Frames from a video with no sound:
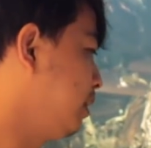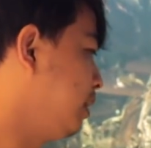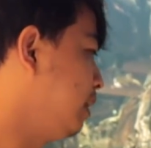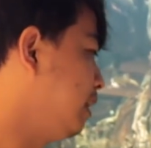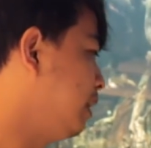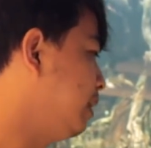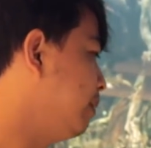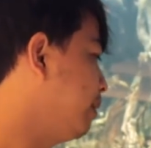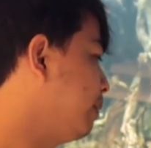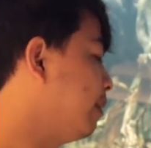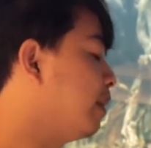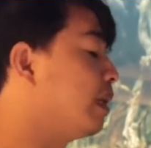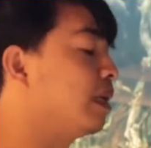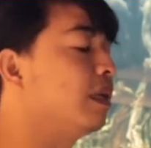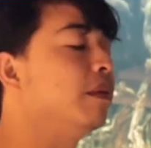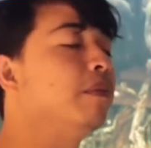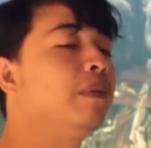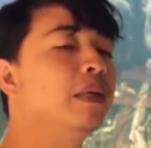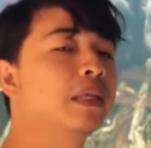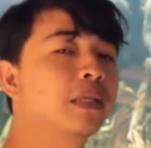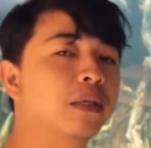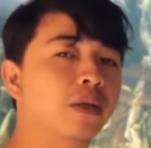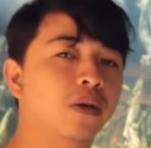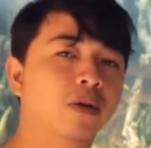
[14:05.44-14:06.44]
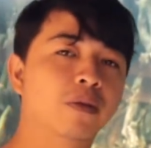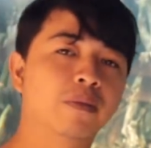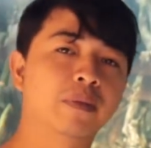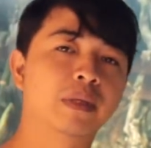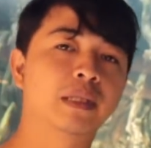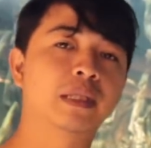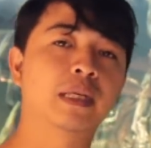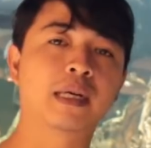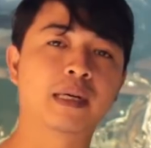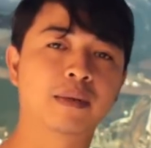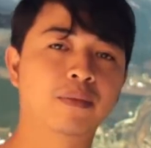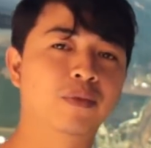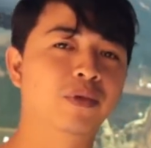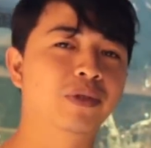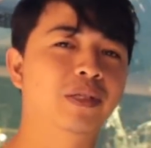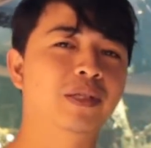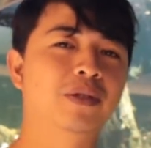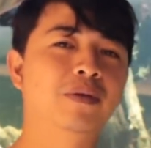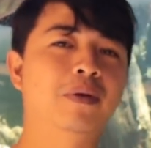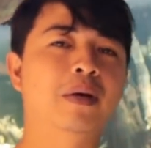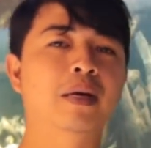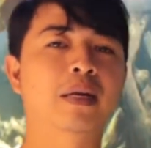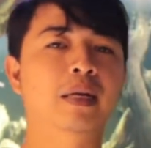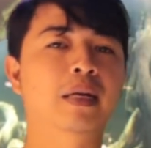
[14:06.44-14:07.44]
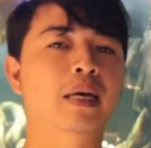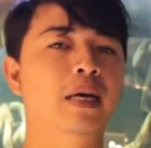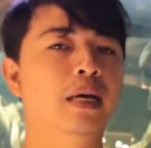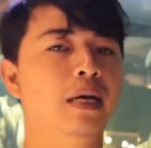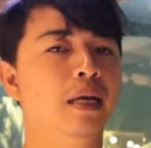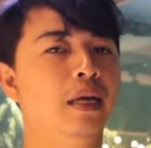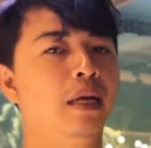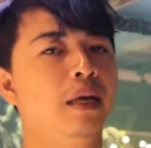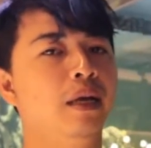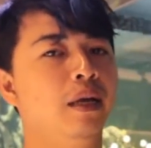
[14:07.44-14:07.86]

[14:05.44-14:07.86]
ini memang the best kalau misalkan moss itu ada.